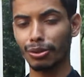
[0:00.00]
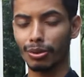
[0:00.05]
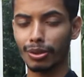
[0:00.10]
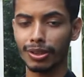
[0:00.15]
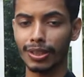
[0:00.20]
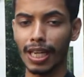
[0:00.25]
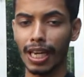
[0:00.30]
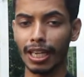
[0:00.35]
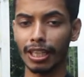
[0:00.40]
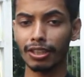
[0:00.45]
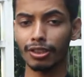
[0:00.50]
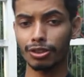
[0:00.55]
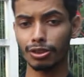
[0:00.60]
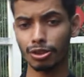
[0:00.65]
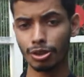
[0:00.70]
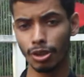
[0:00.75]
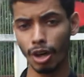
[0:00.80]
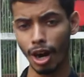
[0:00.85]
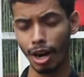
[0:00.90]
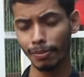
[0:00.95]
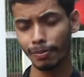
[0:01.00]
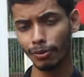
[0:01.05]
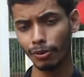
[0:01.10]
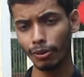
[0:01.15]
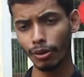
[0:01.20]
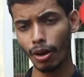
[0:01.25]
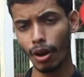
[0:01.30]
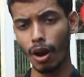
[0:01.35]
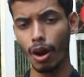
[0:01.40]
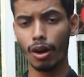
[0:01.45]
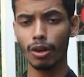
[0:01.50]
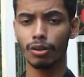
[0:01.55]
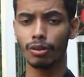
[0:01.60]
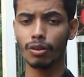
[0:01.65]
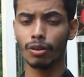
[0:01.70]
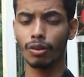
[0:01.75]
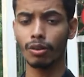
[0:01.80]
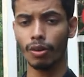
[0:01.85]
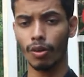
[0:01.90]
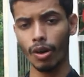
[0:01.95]
গুহ স্যারের সবগুলো
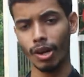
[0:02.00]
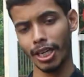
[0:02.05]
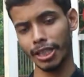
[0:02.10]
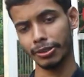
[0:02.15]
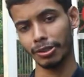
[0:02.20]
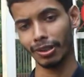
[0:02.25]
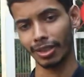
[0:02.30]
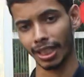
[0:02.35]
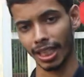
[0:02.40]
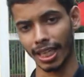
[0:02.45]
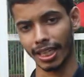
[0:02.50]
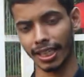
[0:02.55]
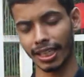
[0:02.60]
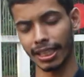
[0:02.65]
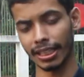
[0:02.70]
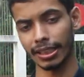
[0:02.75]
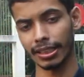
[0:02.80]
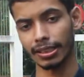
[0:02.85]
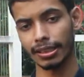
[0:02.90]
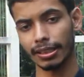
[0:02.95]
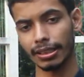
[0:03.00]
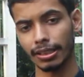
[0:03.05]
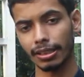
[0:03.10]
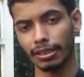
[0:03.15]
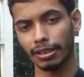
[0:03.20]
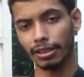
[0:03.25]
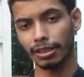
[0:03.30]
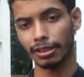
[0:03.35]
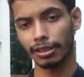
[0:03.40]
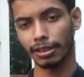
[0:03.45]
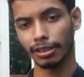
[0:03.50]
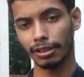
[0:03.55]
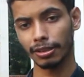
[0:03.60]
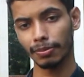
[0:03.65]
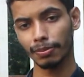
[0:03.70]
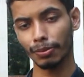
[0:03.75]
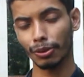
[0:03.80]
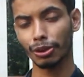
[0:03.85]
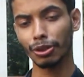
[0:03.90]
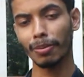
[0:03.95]
অঙ্ক করার দরকার নেই
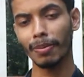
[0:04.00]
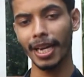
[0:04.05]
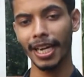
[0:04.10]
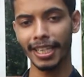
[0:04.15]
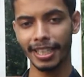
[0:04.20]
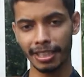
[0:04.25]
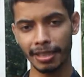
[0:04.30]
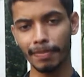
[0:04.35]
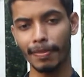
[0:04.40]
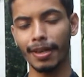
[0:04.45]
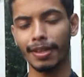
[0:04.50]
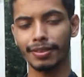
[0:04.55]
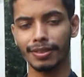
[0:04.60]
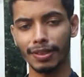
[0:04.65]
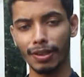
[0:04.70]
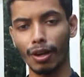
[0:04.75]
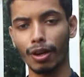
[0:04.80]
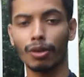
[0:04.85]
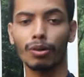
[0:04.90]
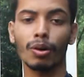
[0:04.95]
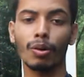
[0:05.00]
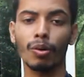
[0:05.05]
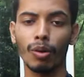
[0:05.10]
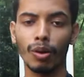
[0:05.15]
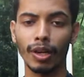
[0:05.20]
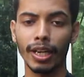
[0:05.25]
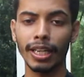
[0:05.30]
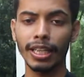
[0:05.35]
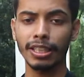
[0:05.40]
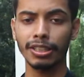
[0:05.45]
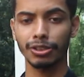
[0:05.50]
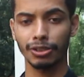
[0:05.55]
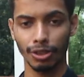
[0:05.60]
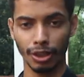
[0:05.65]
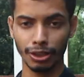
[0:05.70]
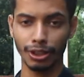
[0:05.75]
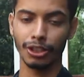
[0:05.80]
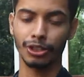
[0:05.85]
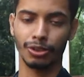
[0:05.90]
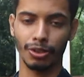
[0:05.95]
প্রথম এইটটি পার্সেন্ট অঙ্ক করলে
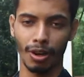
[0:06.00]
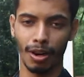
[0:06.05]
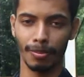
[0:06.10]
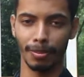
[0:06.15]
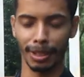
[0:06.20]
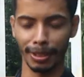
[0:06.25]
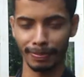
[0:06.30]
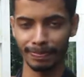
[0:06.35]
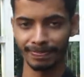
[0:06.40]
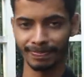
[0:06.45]
যথেষ্ট হবে